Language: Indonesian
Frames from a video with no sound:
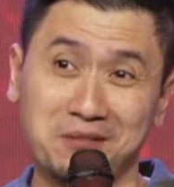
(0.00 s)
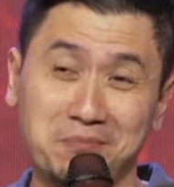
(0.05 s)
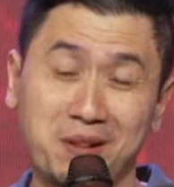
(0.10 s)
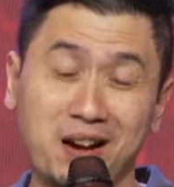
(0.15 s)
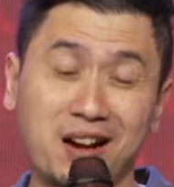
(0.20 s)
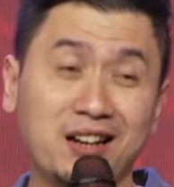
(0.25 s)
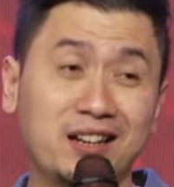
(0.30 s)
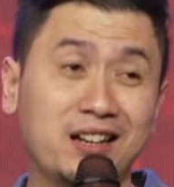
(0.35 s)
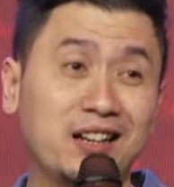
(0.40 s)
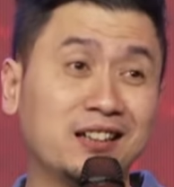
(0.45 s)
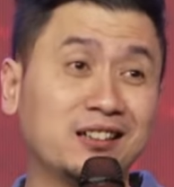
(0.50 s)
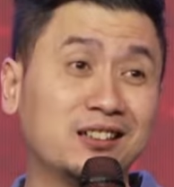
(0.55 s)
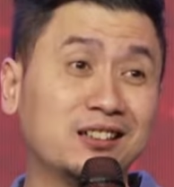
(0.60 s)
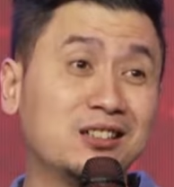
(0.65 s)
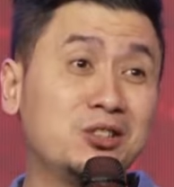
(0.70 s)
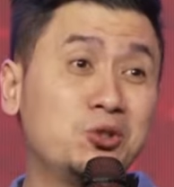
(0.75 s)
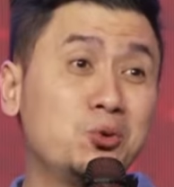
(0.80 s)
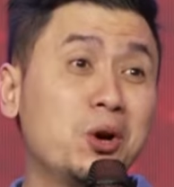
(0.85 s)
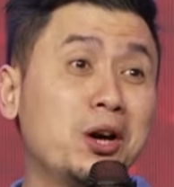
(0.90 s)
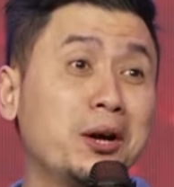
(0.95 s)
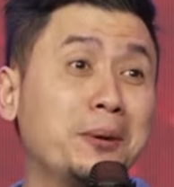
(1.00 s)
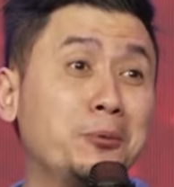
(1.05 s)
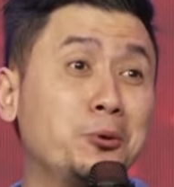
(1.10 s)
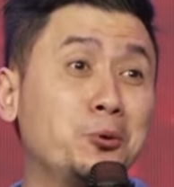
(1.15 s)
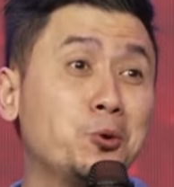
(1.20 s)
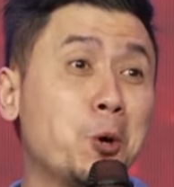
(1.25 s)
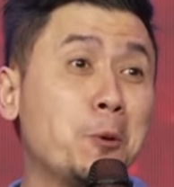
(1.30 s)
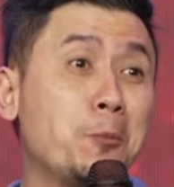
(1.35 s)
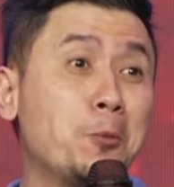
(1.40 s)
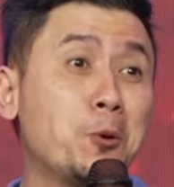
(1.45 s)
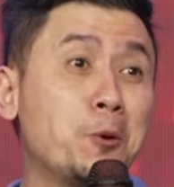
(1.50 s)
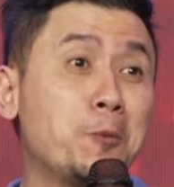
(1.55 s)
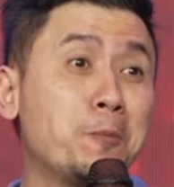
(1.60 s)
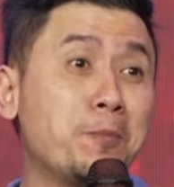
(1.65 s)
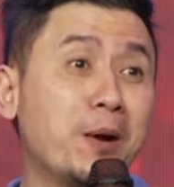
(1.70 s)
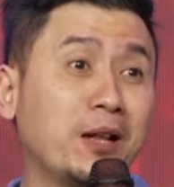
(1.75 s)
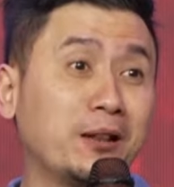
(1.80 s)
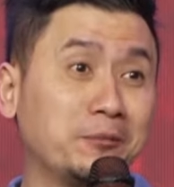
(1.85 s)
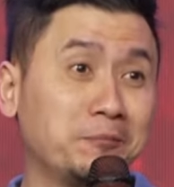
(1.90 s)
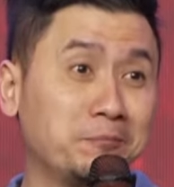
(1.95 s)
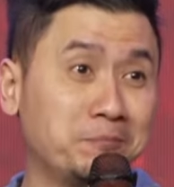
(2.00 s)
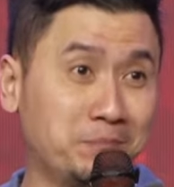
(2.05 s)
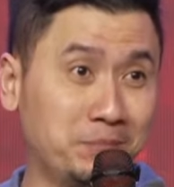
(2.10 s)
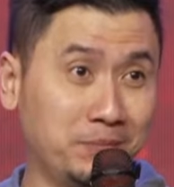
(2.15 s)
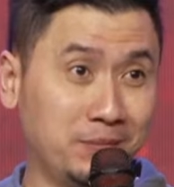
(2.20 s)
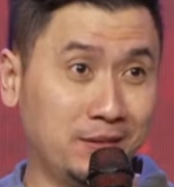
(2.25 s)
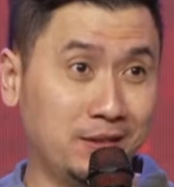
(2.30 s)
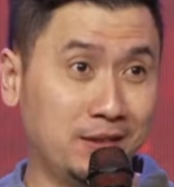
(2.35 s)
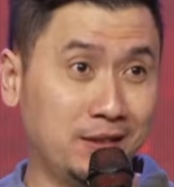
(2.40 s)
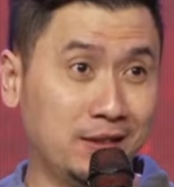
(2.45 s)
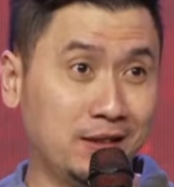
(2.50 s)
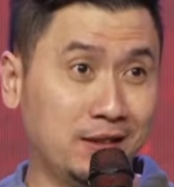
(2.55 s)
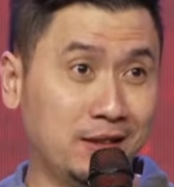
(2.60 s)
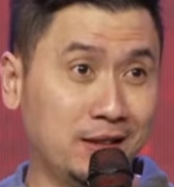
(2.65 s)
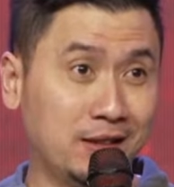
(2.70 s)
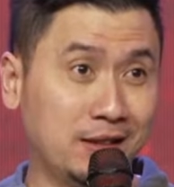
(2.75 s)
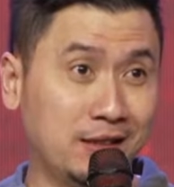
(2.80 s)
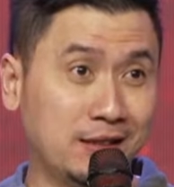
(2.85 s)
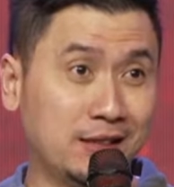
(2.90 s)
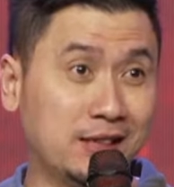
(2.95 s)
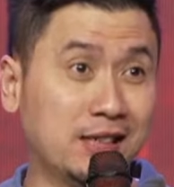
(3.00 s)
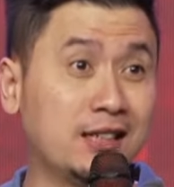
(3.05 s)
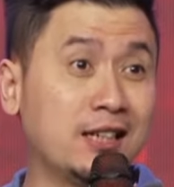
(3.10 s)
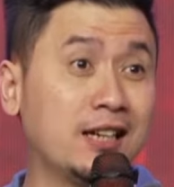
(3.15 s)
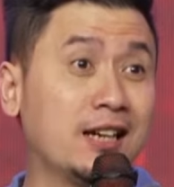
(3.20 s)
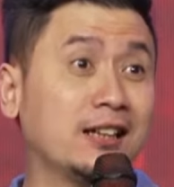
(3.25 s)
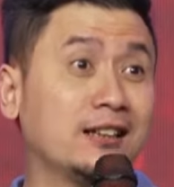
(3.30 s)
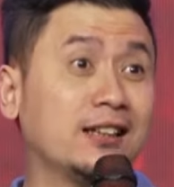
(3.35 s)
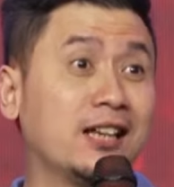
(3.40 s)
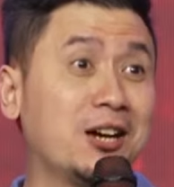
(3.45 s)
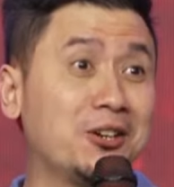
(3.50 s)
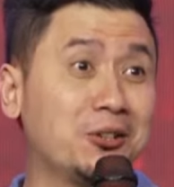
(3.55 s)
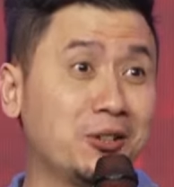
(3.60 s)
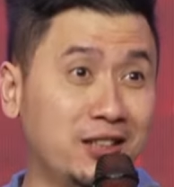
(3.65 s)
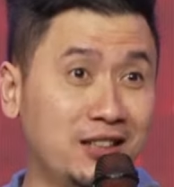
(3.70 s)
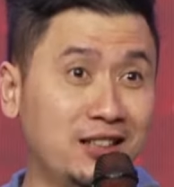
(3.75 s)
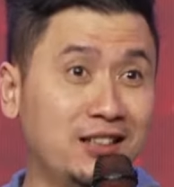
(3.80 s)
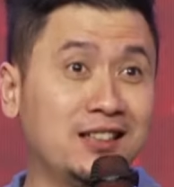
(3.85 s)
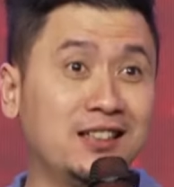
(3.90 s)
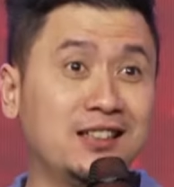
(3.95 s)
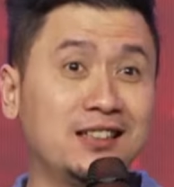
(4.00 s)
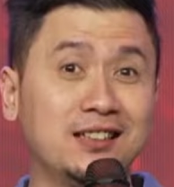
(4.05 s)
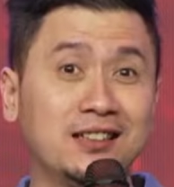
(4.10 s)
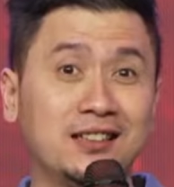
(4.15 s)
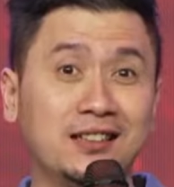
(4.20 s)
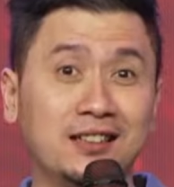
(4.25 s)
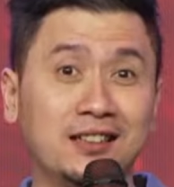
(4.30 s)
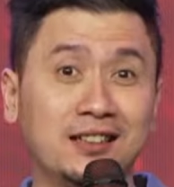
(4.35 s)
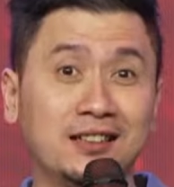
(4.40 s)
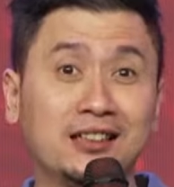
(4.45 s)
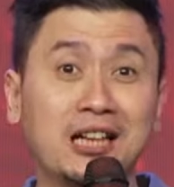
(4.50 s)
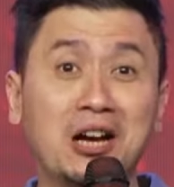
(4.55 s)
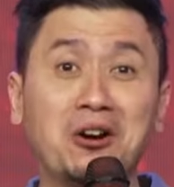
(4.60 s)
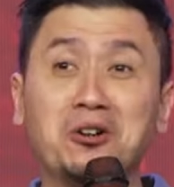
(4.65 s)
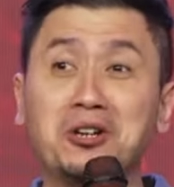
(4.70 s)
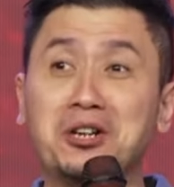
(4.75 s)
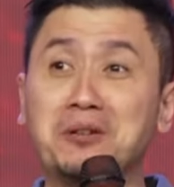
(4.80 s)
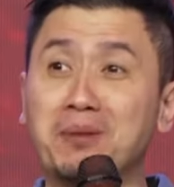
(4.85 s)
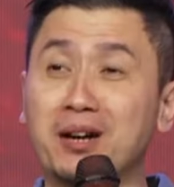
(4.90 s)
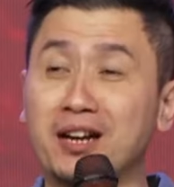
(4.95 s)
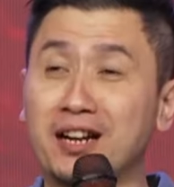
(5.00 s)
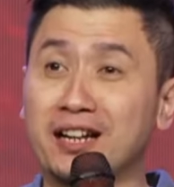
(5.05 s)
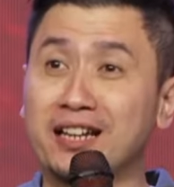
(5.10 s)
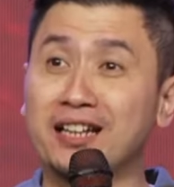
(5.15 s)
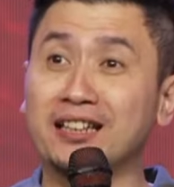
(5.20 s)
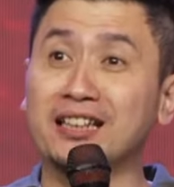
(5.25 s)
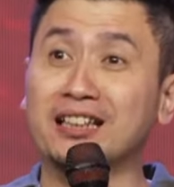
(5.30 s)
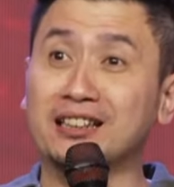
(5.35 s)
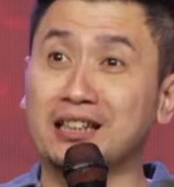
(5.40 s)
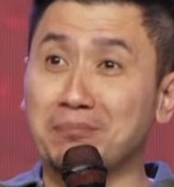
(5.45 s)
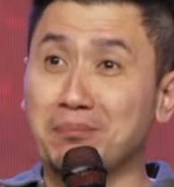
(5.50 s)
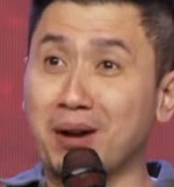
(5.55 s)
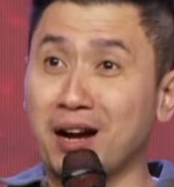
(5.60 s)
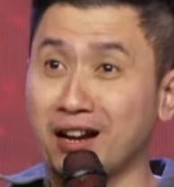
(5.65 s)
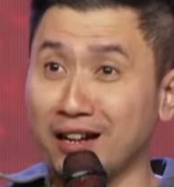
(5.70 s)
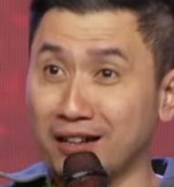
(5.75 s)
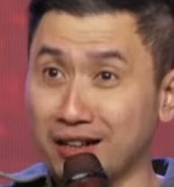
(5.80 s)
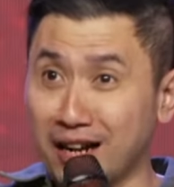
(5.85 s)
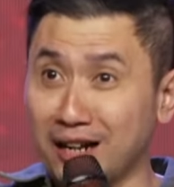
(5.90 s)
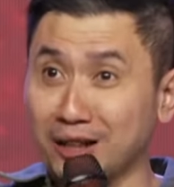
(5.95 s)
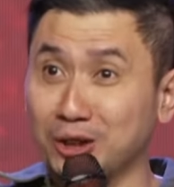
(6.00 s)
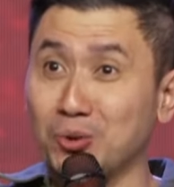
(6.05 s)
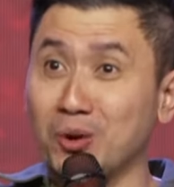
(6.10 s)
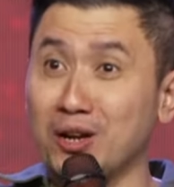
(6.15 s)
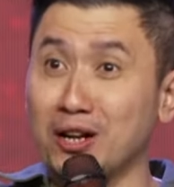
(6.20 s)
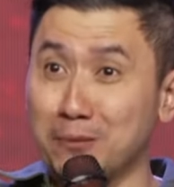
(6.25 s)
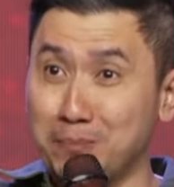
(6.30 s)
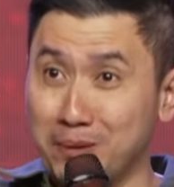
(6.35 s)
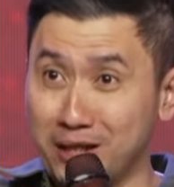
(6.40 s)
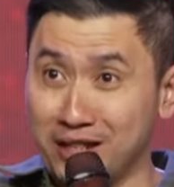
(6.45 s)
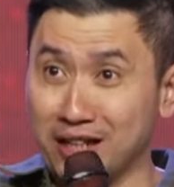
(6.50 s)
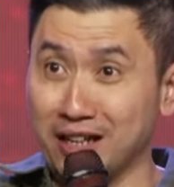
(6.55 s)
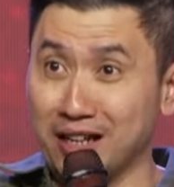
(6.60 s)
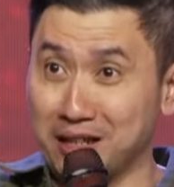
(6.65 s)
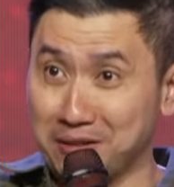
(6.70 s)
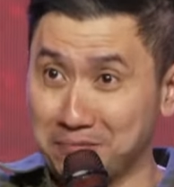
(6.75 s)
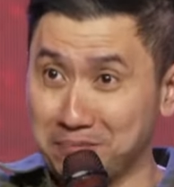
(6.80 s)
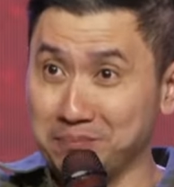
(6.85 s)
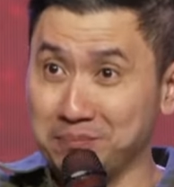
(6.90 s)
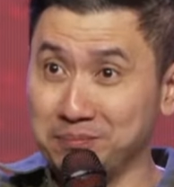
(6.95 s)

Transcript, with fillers: Makanya 2024 jadikan tahun ini tahun dimana kita tambah kenal Tuhan lebih dalam.